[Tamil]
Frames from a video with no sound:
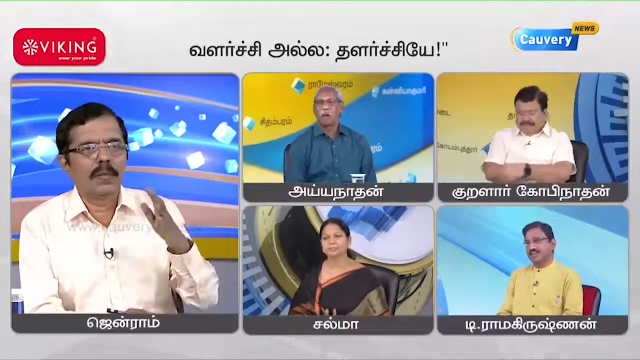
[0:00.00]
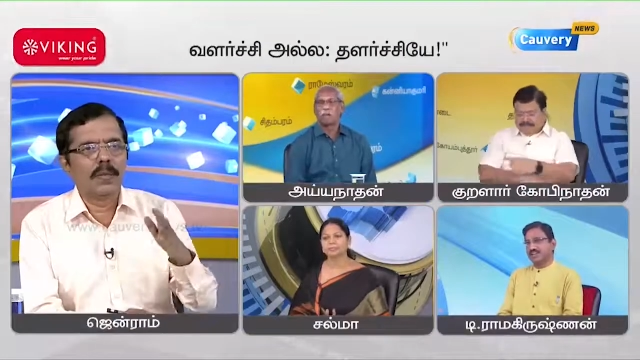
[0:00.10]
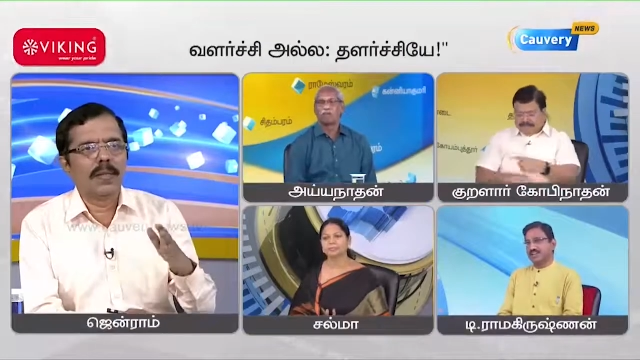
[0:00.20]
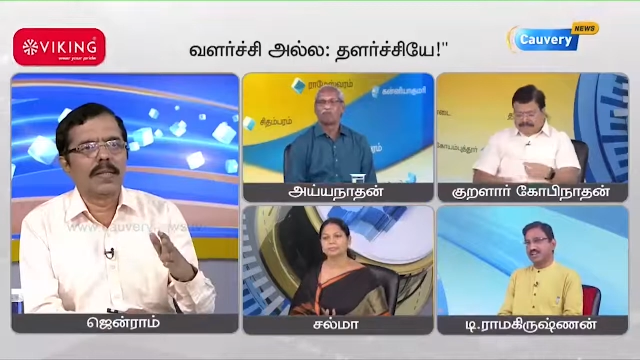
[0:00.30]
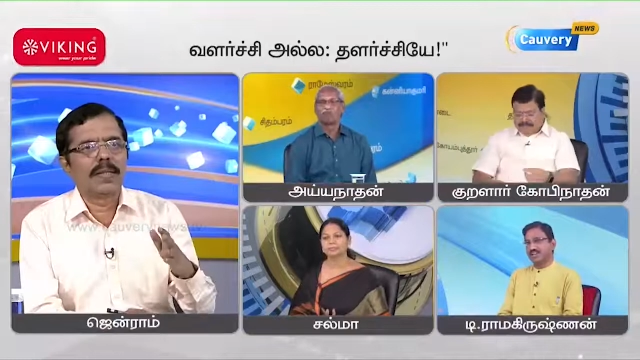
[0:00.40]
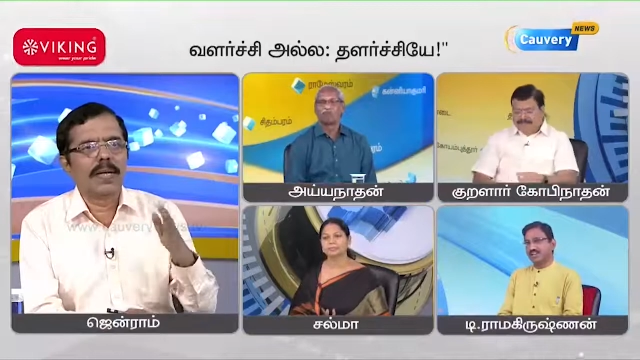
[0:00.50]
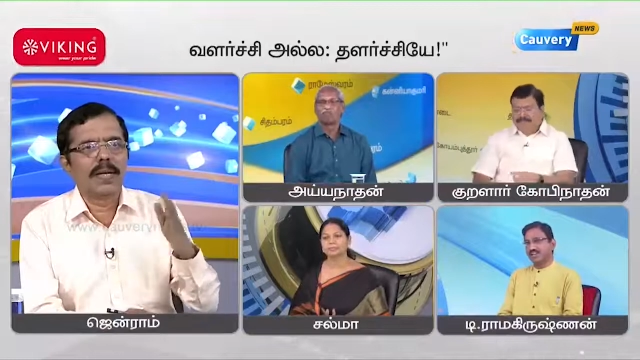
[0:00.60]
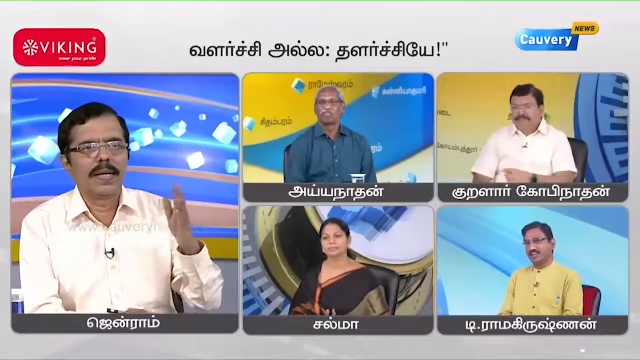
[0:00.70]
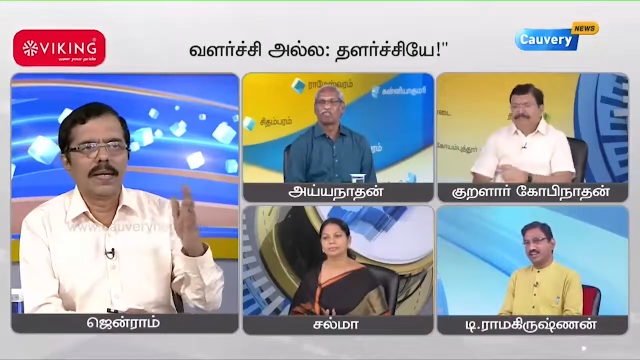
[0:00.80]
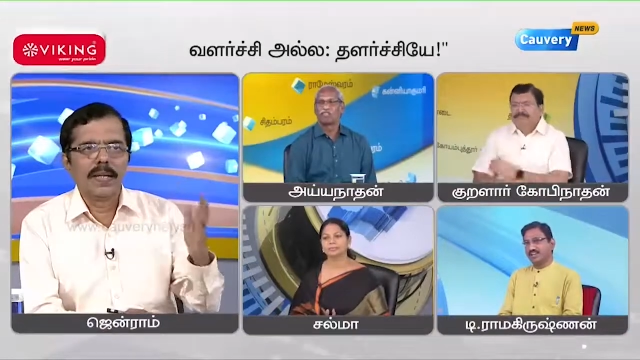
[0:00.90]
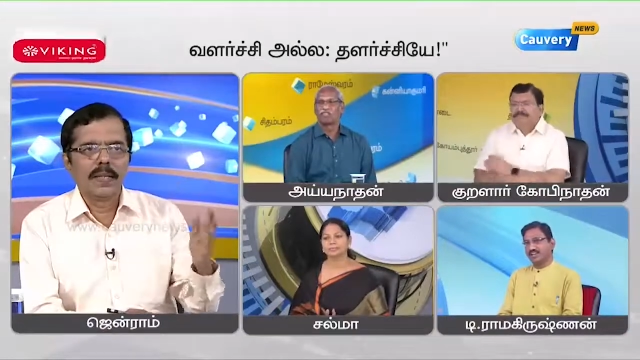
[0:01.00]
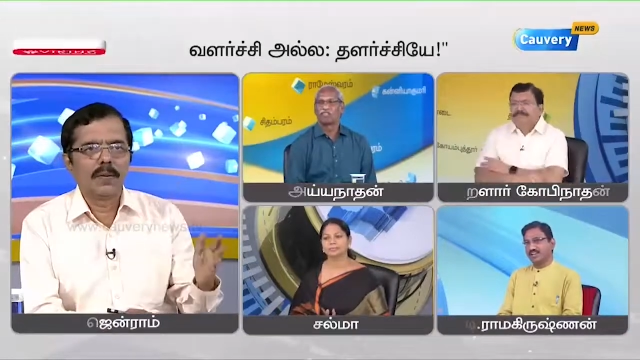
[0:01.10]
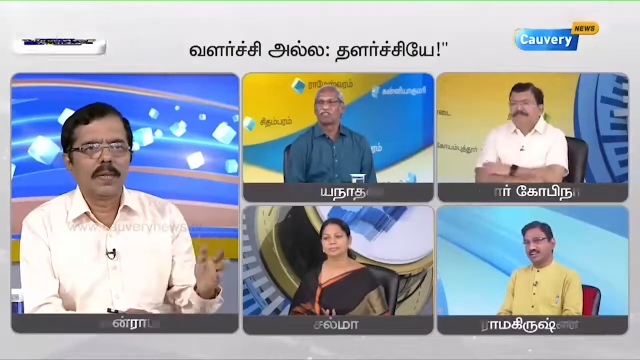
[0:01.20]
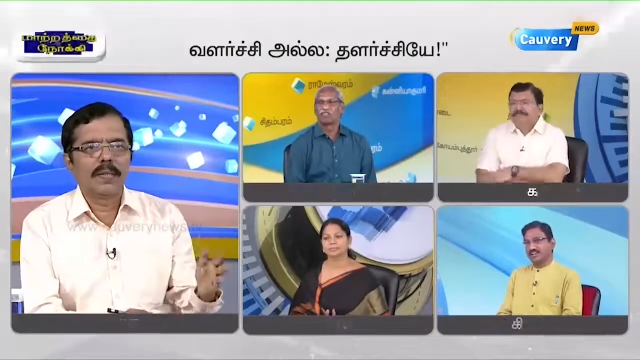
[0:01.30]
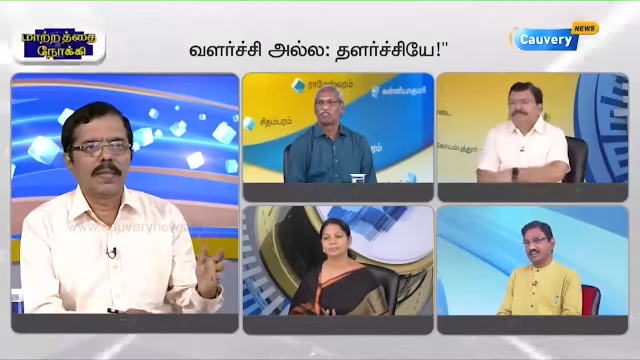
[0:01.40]
தொண்ணூத்தெட்டாயி
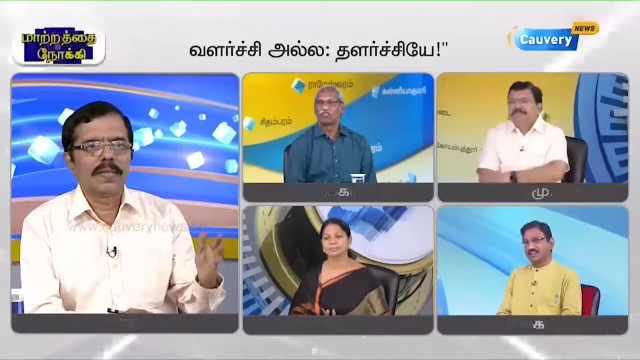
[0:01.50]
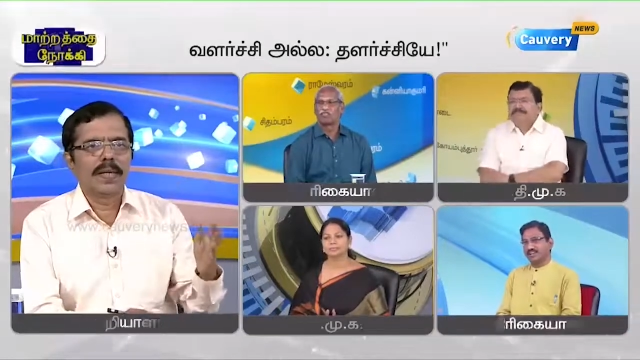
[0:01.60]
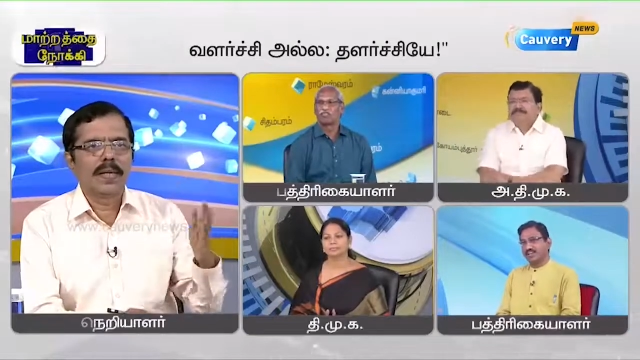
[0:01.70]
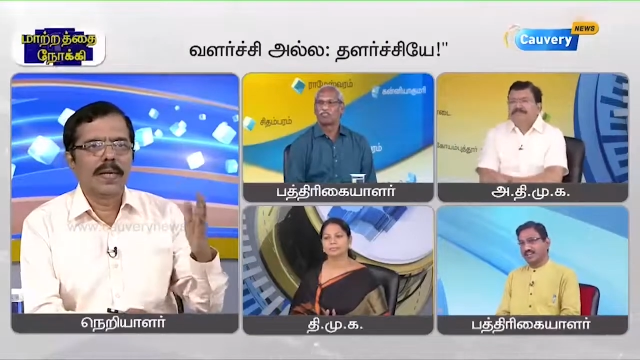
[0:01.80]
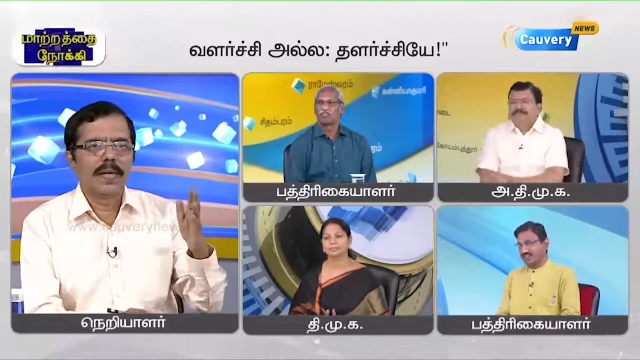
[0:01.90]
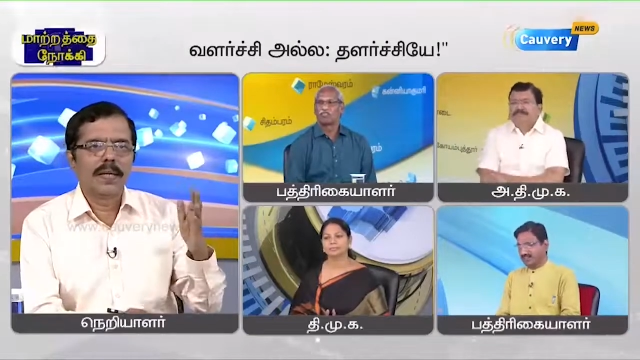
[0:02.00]
தொண்ணூத்தஞ்சாயி